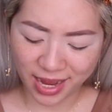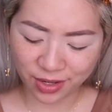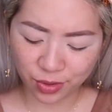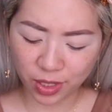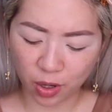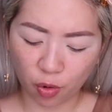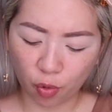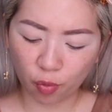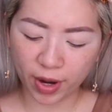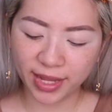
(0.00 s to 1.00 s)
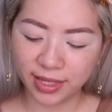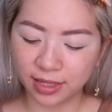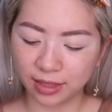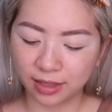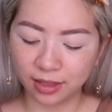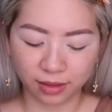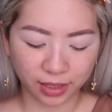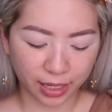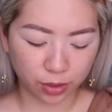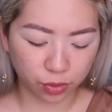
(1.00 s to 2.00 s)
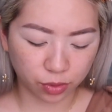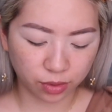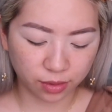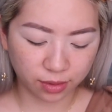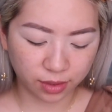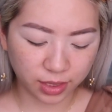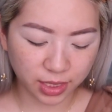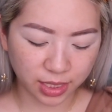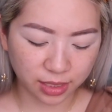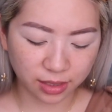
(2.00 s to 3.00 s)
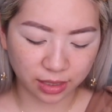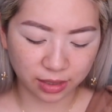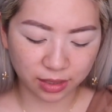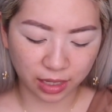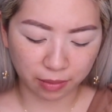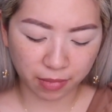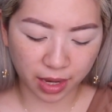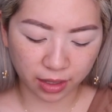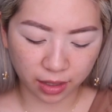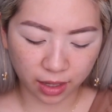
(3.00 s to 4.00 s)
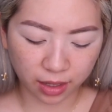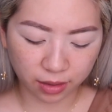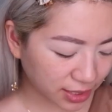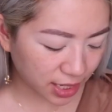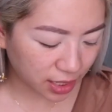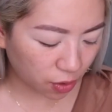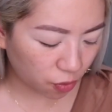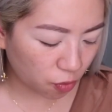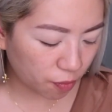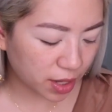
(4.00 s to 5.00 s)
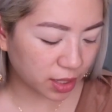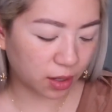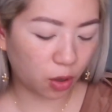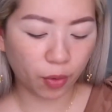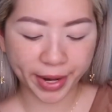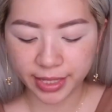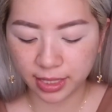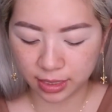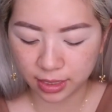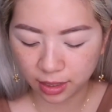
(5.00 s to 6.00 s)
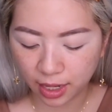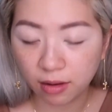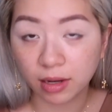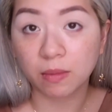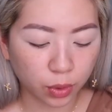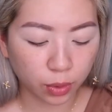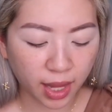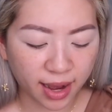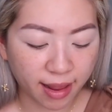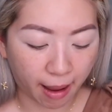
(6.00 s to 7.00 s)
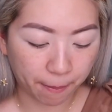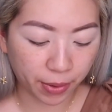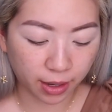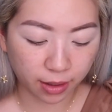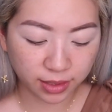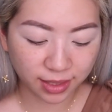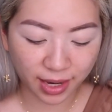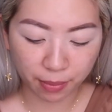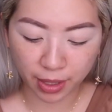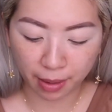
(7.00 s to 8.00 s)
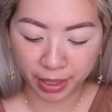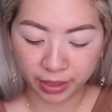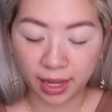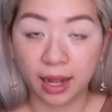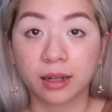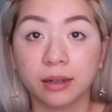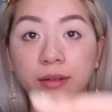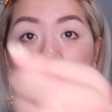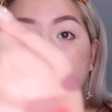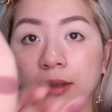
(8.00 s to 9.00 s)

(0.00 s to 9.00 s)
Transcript: 它是有点灰紫色的感觉。这颜色也是挺美的啊，是一个雾面的灰紫色，然后里面有带亮片，而且亮片还蛮大颗的。